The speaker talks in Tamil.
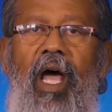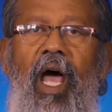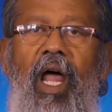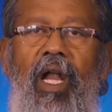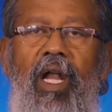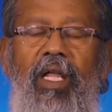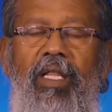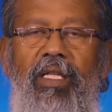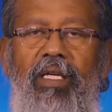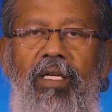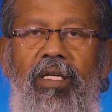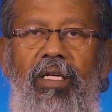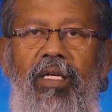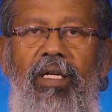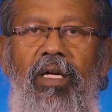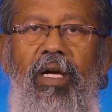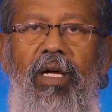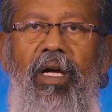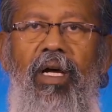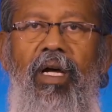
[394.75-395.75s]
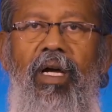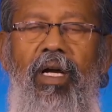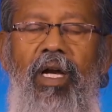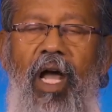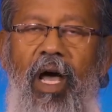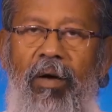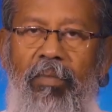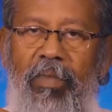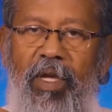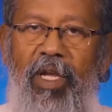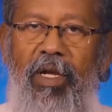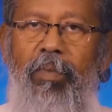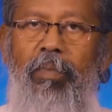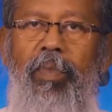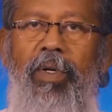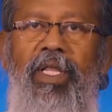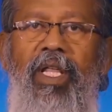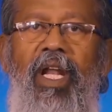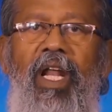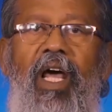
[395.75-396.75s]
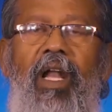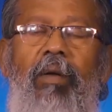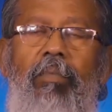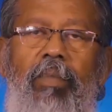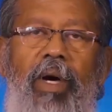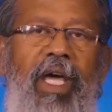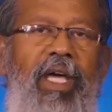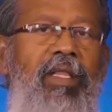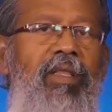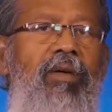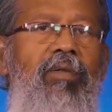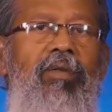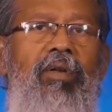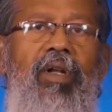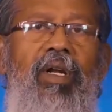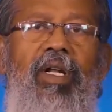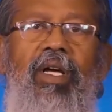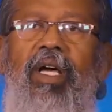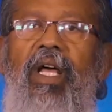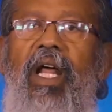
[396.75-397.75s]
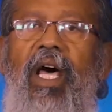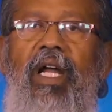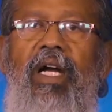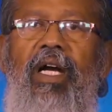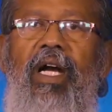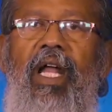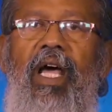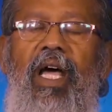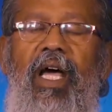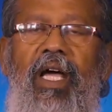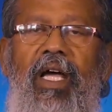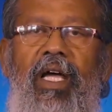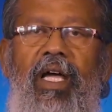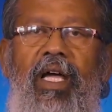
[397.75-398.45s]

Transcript: அல்லது நாம் இருப்பதனால் பயந்து கொண்டிருக்கிறார்களா